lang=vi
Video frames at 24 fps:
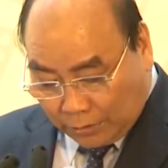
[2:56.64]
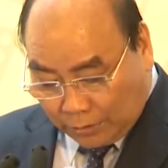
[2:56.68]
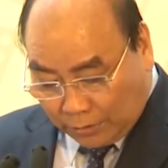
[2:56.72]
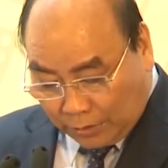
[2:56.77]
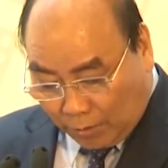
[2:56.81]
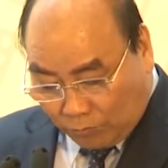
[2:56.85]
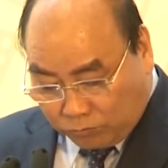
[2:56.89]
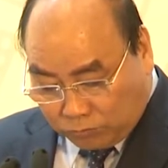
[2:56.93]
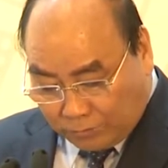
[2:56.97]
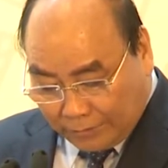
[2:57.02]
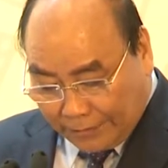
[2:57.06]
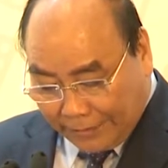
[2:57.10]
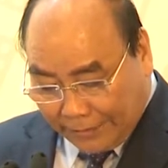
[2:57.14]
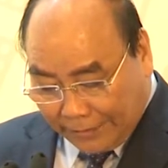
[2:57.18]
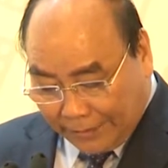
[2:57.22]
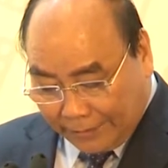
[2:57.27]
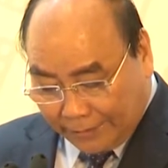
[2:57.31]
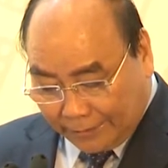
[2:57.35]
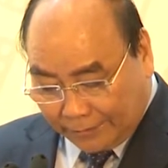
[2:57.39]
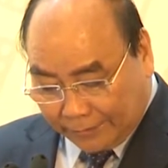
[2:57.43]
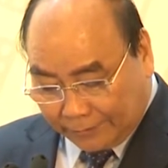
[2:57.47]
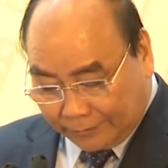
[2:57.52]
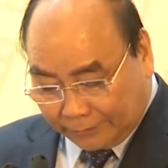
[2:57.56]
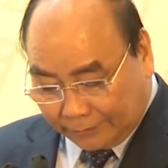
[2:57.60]
công
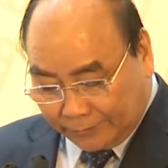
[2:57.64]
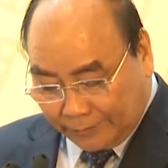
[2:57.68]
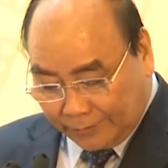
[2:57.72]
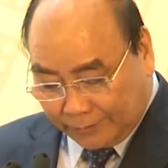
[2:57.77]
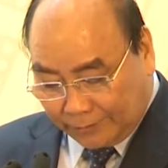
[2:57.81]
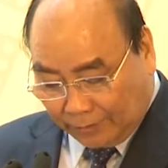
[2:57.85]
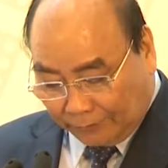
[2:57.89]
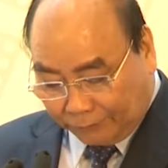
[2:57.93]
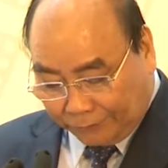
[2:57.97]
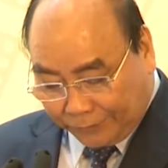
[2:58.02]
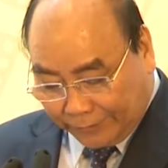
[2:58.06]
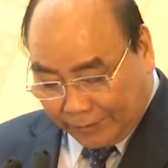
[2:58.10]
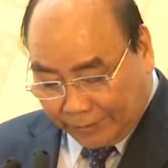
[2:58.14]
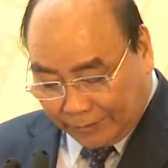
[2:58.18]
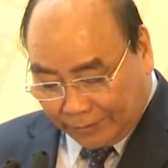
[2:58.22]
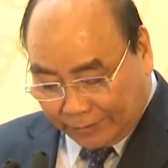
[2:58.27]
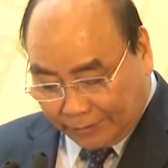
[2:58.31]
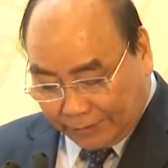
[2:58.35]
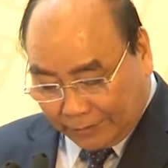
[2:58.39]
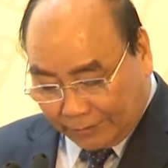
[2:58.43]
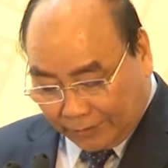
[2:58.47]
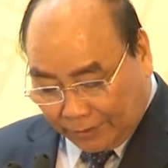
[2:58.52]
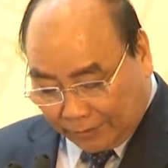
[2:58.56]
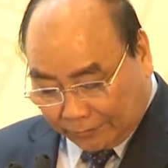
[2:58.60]
nghệ từ các viện,
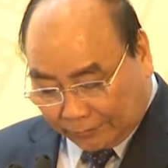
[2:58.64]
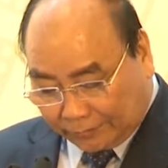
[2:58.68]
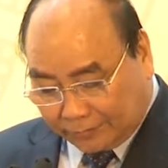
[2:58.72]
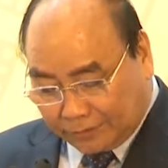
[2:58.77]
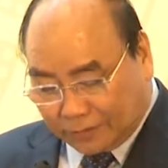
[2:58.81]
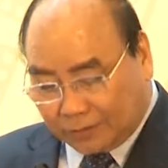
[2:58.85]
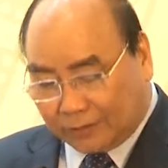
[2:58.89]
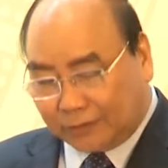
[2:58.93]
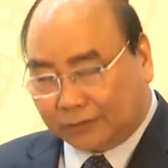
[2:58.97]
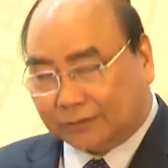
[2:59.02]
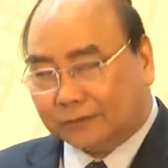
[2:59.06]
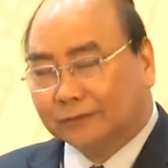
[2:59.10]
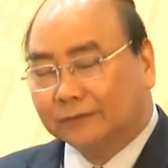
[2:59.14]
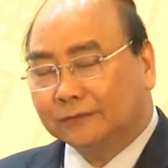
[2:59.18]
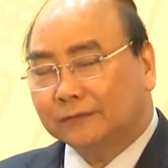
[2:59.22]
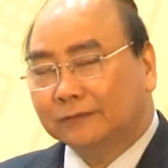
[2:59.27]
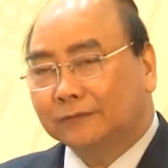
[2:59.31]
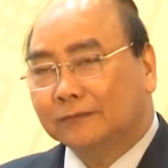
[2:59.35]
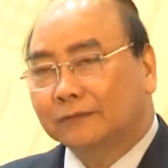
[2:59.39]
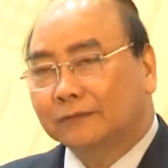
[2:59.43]
các trường,